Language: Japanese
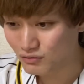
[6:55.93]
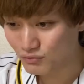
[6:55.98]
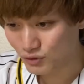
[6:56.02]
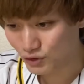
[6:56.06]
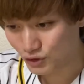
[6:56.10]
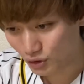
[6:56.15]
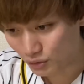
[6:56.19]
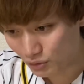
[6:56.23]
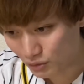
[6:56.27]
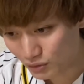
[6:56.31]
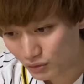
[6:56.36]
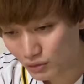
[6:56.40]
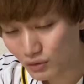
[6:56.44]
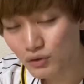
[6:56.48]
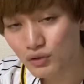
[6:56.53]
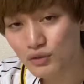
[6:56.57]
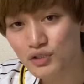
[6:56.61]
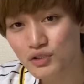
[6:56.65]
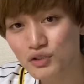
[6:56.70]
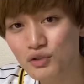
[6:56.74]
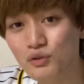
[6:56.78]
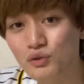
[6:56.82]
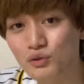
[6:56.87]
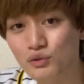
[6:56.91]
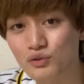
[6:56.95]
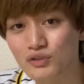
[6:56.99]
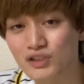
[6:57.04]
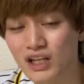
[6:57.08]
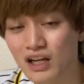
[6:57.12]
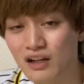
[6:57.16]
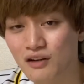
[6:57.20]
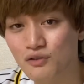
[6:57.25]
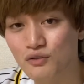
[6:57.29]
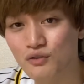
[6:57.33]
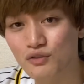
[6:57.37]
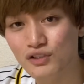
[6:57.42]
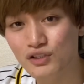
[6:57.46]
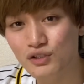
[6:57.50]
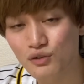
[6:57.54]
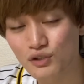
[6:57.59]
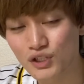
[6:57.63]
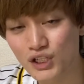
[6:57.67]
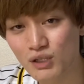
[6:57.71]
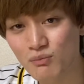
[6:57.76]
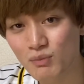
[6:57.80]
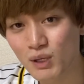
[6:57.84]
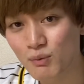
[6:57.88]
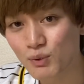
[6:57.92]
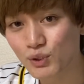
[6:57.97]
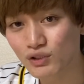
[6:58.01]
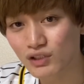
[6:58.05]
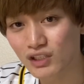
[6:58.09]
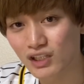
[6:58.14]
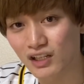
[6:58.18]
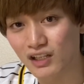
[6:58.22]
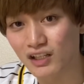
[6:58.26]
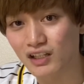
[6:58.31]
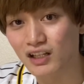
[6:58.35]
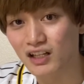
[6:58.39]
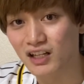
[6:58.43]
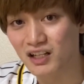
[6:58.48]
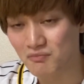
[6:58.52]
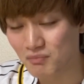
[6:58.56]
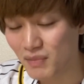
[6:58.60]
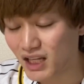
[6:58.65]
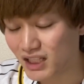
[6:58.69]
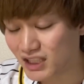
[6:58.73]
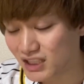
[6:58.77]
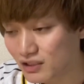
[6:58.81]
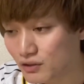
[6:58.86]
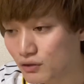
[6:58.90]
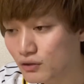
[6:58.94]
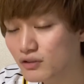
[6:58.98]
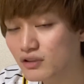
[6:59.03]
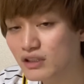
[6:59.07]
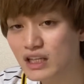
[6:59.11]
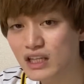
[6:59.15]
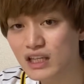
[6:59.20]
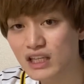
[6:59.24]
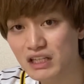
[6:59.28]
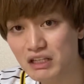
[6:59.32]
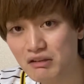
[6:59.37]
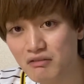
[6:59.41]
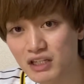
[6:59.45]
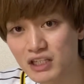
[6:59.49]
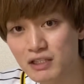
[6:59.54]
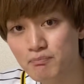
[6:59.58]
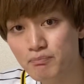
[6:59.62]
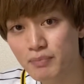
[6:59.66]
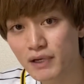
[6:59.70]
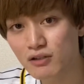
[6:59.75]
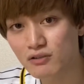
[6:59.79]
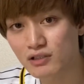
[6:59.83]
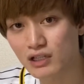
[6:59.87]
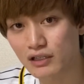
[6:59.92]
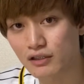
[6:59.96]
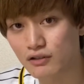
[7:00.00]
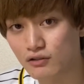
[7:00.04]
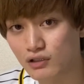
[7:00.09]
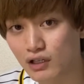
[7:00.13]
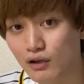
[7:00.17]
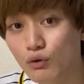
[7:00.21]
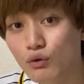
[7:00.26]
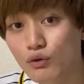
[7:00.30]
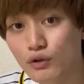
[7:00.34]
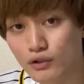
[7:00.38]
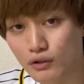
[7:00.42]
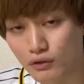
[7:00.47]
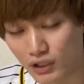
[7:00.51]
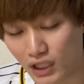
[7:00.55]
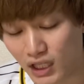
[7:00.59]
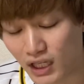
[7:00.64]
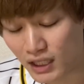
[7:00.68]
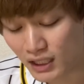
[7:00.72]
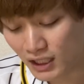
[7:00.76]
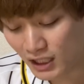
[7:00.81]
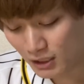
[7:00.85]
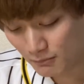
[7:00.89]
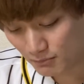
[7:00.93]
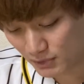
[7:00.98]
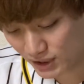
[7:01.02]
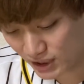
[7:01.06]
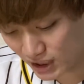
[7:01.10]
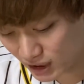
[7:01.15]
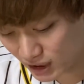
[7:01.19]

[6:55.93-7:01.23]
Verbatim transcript: ちょっとショート三塁寄りに守ってないかな。まあ、基本的には引っ張る打球が多いので、まあ、